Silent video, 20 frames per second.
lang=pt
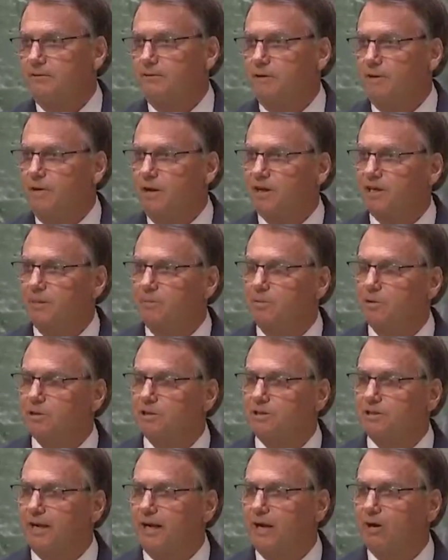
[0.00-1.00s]
Venho aqui
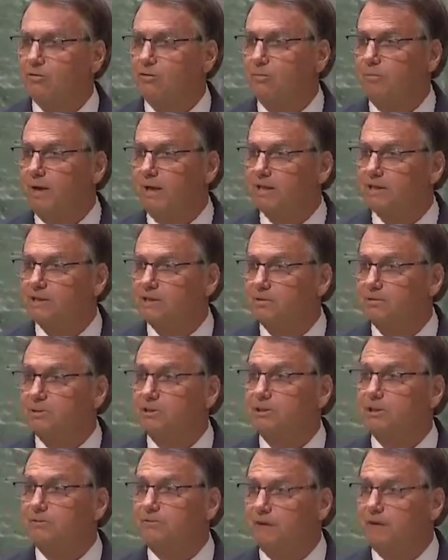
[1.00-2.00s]
mostrar o
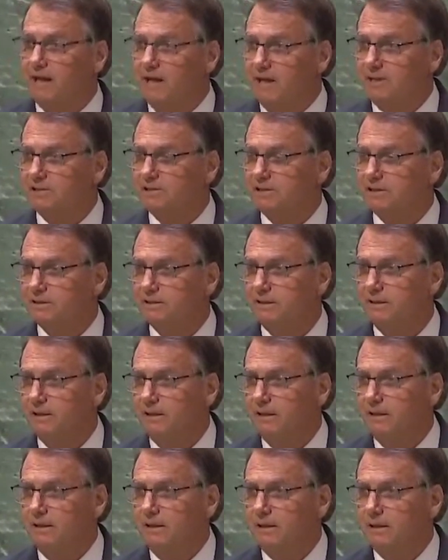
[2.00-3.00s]
Brasil diferente
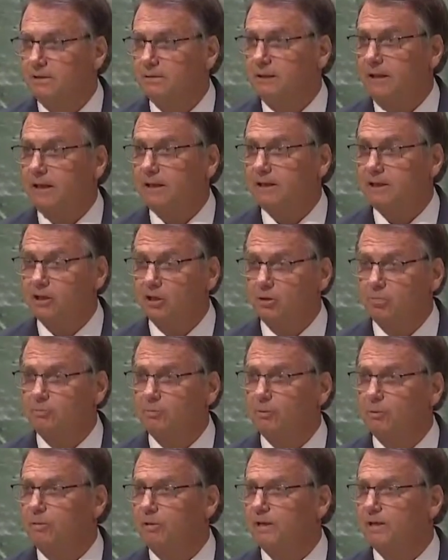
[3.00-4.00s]
daquilo
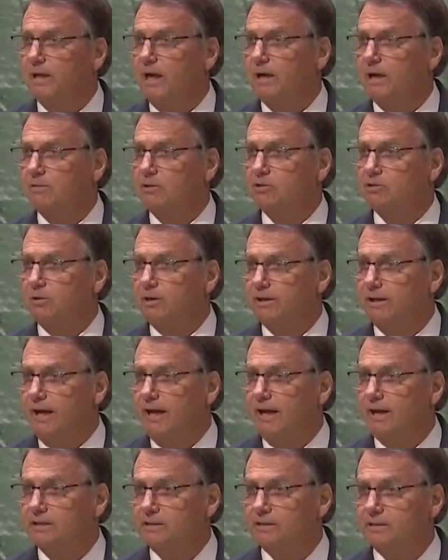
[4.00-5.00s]
publicado em
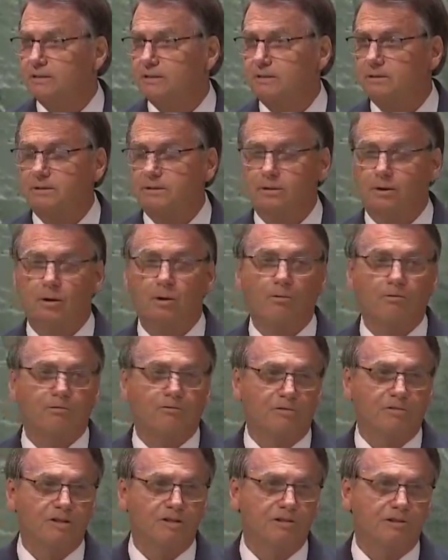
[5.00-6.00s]
jornais ou
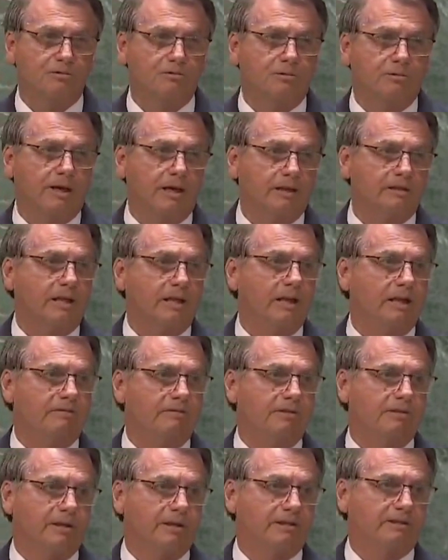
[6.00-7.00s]
visto em
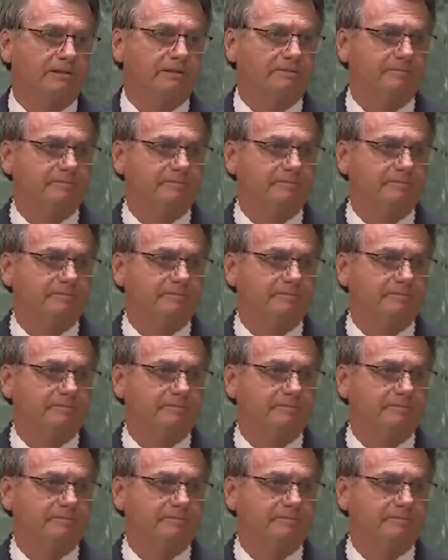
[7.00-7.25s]
televisões.